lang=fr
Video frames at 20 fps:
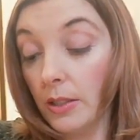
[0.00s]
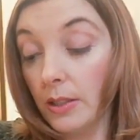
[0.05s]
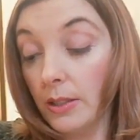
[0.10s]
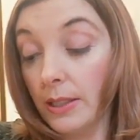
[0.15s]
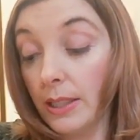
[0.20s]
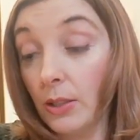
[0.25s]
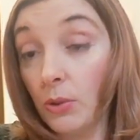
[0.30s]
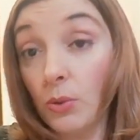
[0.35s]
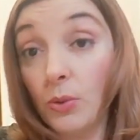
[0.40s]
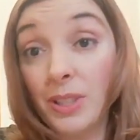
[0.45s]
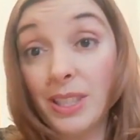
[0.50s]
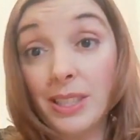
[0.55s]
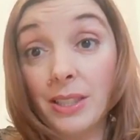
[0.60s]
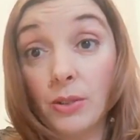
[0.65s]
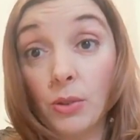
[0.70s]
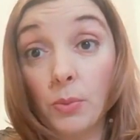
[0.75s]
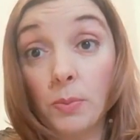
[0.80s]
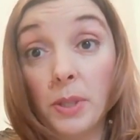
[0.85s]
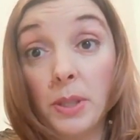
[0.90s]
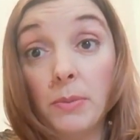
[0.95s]
C'est une
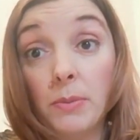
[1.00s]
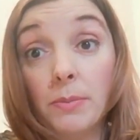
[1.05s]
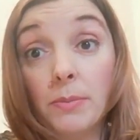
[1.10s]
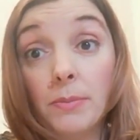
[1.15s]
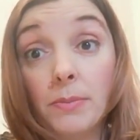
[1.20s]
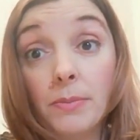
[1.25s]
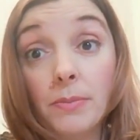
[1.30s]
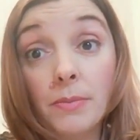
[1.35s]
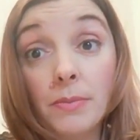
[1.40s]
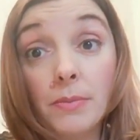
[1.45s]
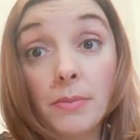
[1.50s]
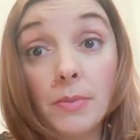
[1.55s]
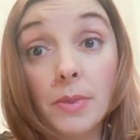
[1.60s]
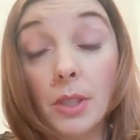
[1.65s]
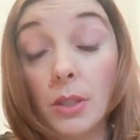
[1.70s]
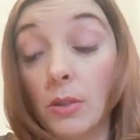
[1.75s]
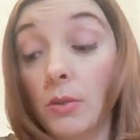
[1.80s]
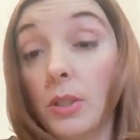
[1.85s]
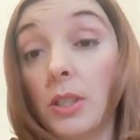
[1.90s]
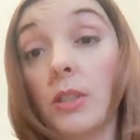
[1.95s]
dystopie
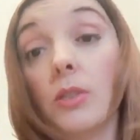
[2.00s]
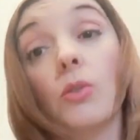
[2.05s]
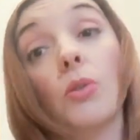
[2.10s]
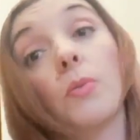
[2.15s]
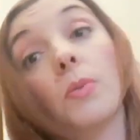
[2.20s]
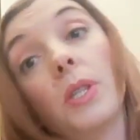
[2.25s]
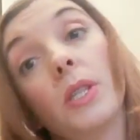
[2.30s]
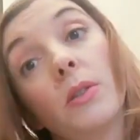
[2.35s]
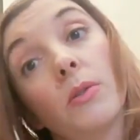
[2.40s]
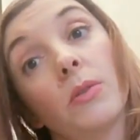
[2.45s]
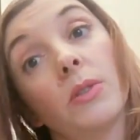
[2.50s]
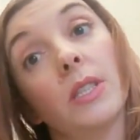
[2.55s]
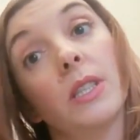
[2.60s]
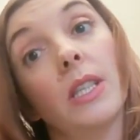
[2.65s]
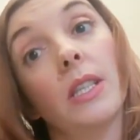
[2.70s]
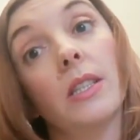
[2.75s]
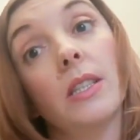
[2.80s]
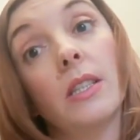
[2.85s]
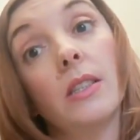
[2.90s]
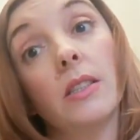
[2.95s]
une dystopie, donc
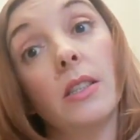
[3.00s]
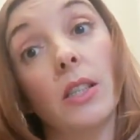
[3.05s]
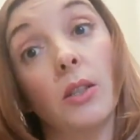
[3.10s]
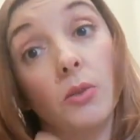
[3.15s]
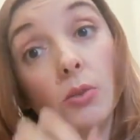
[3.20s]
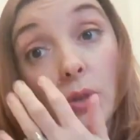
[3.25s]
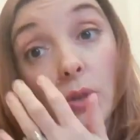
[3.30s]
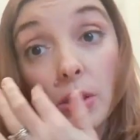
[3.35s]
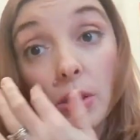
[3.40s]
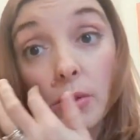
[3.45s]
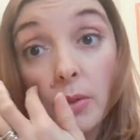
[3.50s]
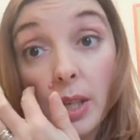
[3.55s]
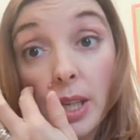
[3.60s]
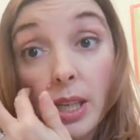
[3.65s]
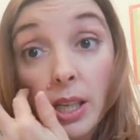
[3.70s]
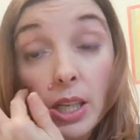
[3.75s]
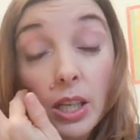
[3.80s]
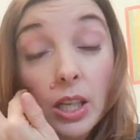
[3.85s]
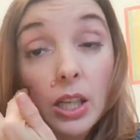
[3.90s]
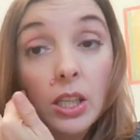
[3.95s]
c'est-à-dire c'est un univers
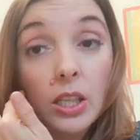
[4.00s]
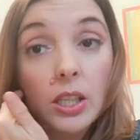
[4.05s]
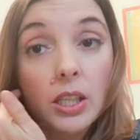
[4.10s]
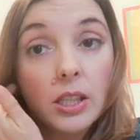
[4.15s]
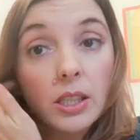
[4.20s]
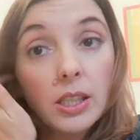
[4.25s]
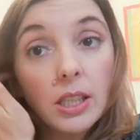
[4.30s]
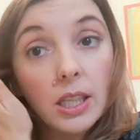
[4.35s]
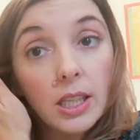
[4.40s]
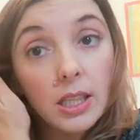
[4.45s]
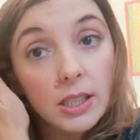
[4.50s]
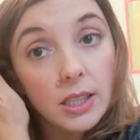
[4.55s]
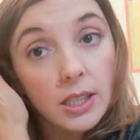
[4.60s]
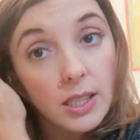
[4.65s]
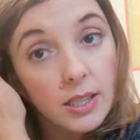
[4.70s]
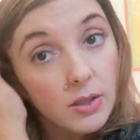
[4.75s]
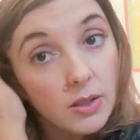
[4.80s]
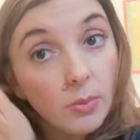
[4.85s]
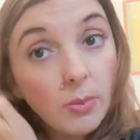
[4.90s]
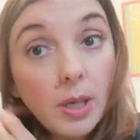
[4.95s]
qui est très
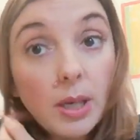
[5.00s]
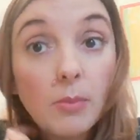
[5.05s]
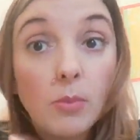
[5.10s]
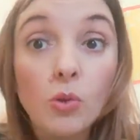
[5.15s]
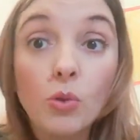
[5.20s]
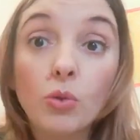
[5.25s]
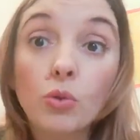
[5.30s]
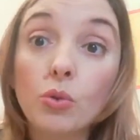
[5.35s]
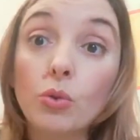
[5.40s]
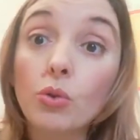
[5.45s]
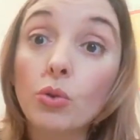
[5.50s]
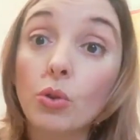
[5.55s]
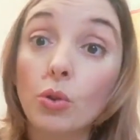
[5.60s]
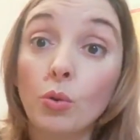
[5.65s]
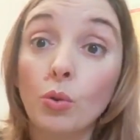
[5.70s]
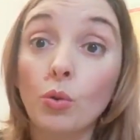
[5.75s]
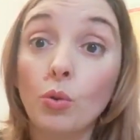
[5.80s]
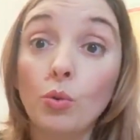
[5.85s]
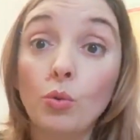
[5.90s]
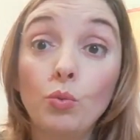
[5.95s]
très semblable au nôtre.
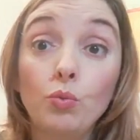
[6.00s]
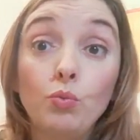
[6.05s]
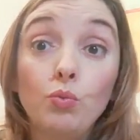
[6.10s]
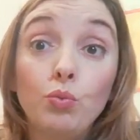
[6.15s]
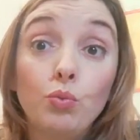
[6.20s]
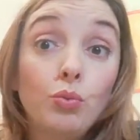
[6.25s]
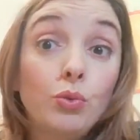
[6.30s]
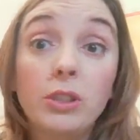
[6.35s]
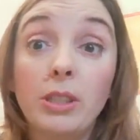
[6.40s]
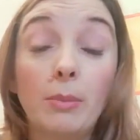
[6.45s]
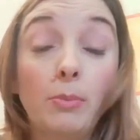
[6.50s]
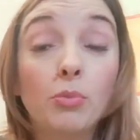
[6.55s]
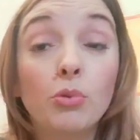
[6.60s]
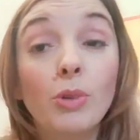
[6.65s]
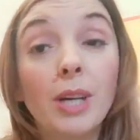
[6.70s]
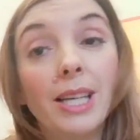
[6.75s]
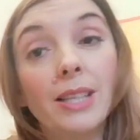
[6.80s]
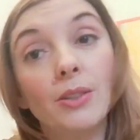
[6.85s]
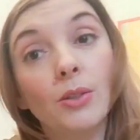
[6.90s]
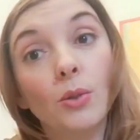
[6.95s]
Euh, ça
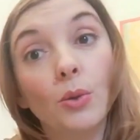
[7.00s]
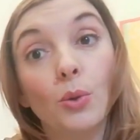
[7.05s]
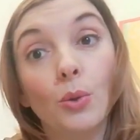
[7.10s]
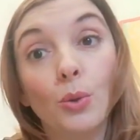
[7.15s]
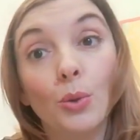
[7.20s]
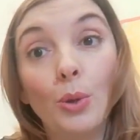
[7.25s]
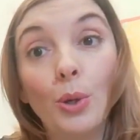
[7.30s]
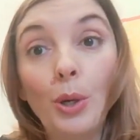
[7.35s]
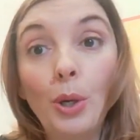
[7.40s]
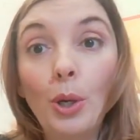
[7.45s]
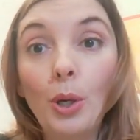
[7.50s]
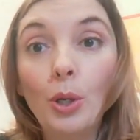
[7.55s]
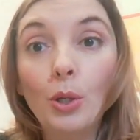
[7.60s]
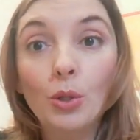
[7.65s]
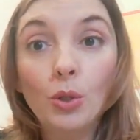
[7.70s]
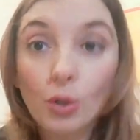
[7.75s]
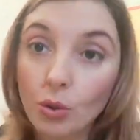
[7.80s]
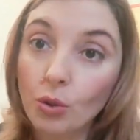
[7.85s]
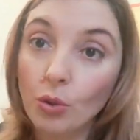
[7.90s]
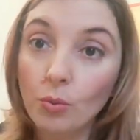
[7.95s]
pourrait être euh,
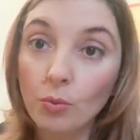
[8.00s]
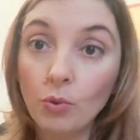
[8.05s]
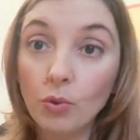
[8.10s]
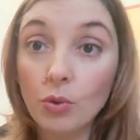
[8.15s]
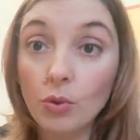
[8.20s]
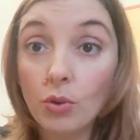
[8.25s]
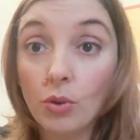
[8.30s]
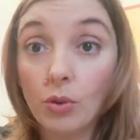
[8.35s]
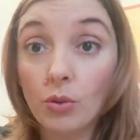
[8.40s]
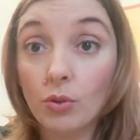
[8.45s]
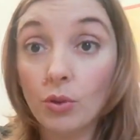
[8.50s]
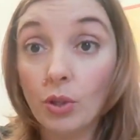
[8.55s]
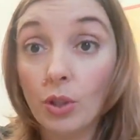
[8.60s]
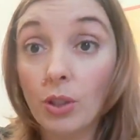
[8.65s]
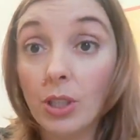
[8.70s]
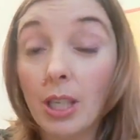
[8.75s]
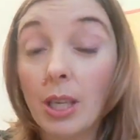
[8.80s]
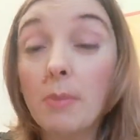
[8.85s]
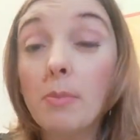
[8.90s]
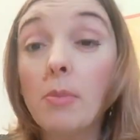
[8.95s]
notre monde,
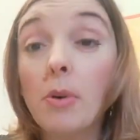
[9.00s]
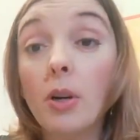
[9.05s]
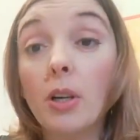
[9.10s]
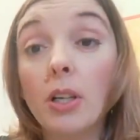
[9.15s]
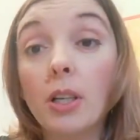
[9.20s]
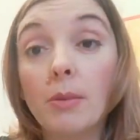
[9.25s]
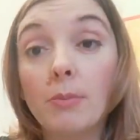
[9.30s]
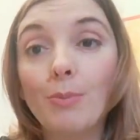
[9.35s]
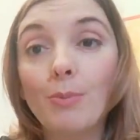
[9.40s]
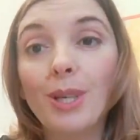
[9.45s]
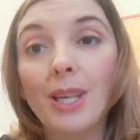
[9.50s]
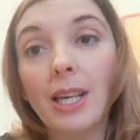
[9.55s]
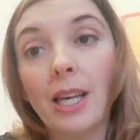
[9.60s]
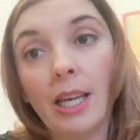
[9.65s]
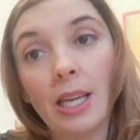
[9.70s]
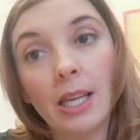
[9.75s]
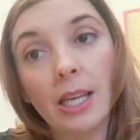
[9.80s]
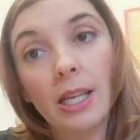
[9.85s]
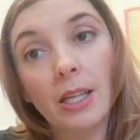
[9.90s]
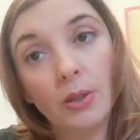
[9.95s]
notre époque, mais
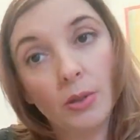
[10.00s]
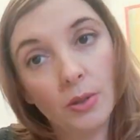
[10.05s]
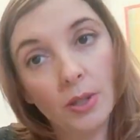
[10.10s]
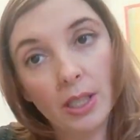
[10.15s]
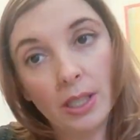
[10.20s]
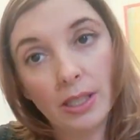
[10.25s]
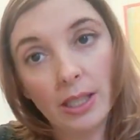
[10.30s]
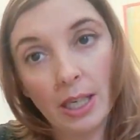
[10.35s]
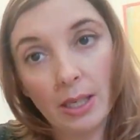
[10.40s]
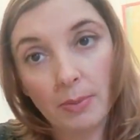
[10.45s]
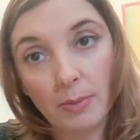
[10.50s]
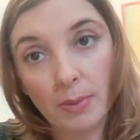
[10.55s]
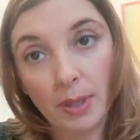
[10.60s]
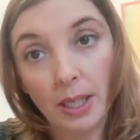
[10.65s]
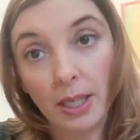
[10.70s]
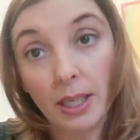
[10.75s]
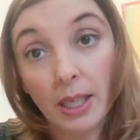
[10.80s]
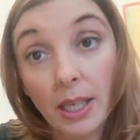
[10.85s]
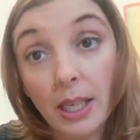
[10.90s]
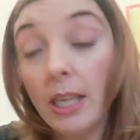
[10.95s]
à quelques détails
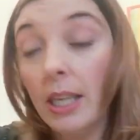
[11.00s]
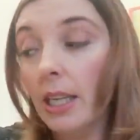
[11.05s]
près.